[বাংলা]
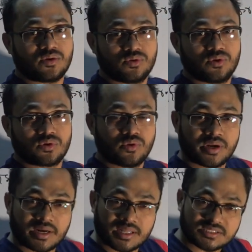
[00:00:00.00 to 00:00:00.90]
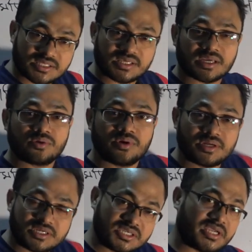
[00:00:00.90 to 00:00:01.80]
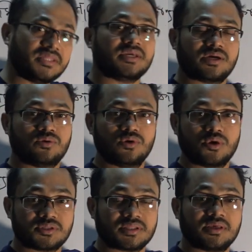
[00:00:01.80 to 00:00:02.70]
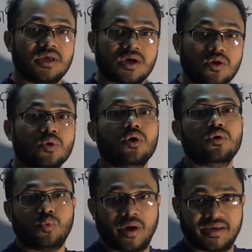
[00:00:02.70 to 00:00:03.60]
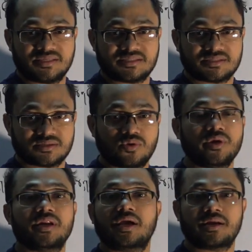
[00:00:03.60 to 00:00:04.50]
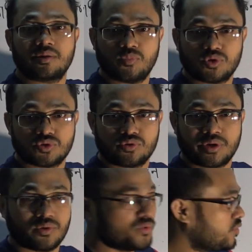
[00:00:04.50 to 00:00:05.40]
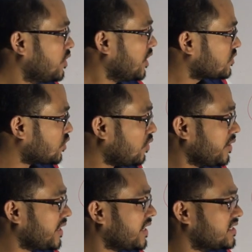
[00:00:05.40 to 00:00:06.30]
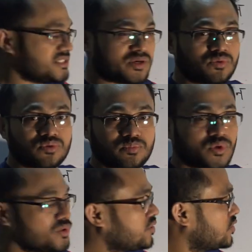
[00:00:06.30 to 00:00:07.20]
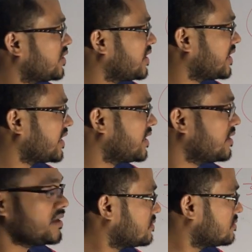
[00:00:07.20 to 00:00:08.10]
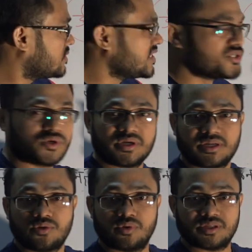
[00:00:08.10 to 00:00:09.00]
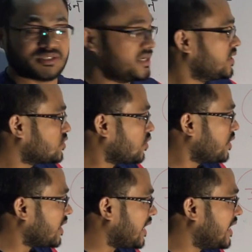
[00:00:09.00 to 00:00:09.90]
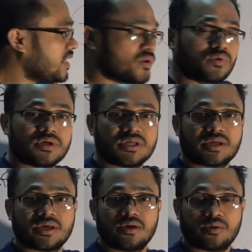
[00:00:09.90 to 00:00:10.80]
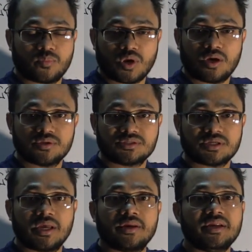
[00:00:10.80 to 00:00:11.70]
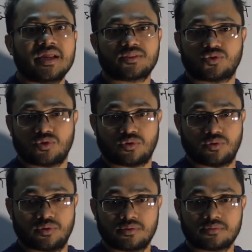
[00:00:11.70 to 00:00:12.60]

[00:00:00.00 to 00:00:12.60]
ঘুরলো ঘড়ির কাটার যেদিকে ঘুরে ঠিক সেই দিকে ঘুরলো অর্থাৎ ক্লকওয়াইজ ঘড়ির কাটার মতো করে ঘুরলো তখন এখানে যে কোণ উৎপন্ন হলো ধরে নিন এখানে তিনশো ডিগ্রি কোণ আছে তখন এই কোণটিকে বলা হচ্ছে ঋণাত্মক কোণ